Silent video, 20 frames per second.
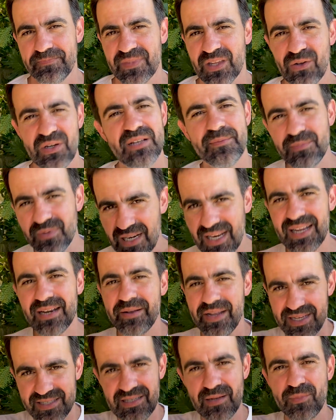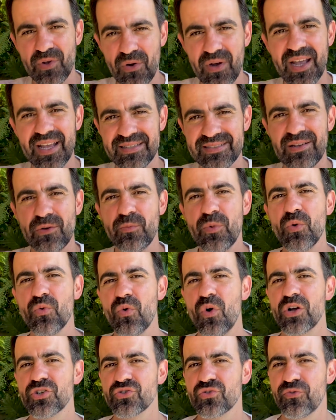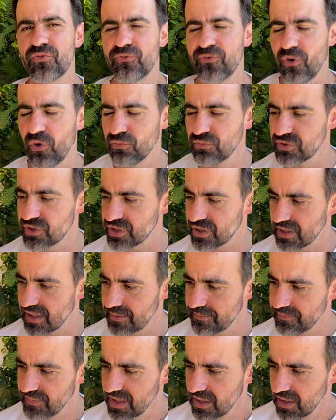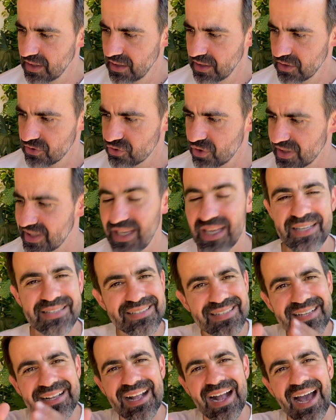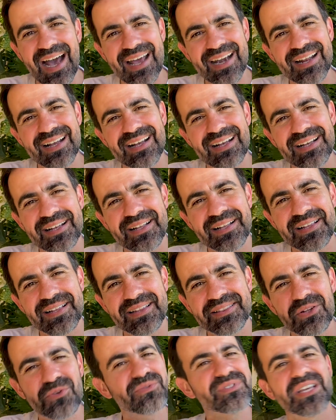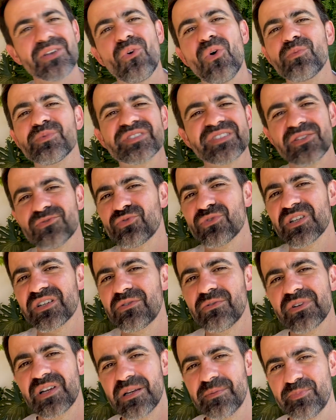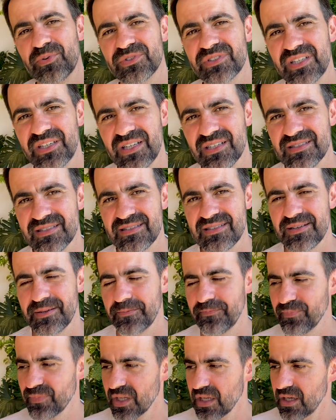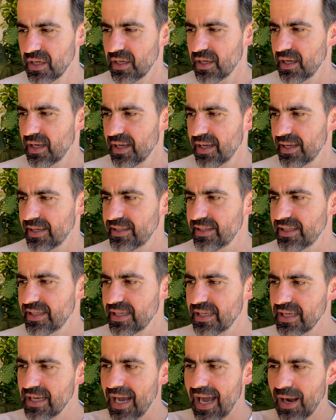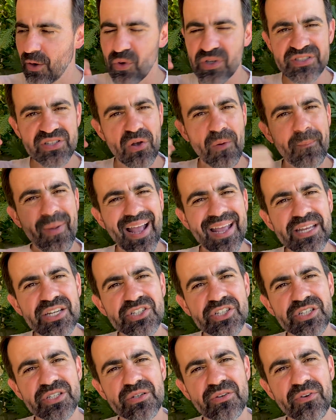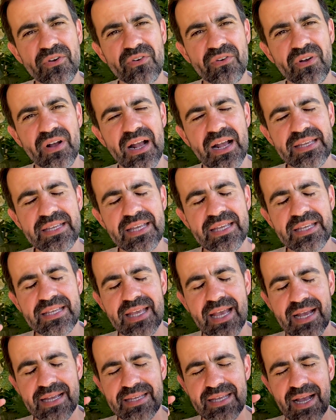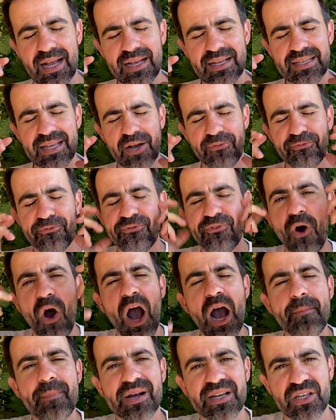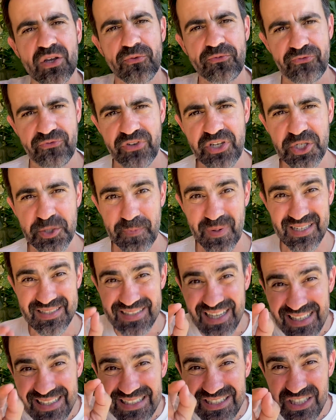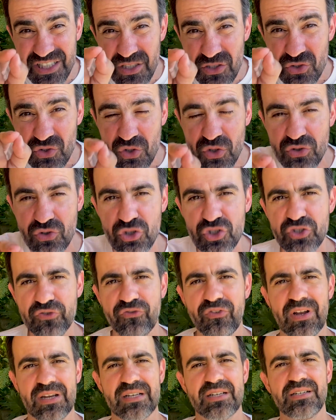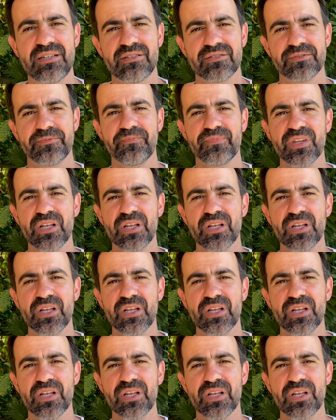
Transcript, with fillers: Eu lembro, claro, esse é, meu, esse é o meu código fonte, né? Só que esse cara não tem como ser tudo aquilo que ele poderia ser. E a coisa que eu mais e, e, a, e a forma que eu fiz para sair disso que eu estou te falando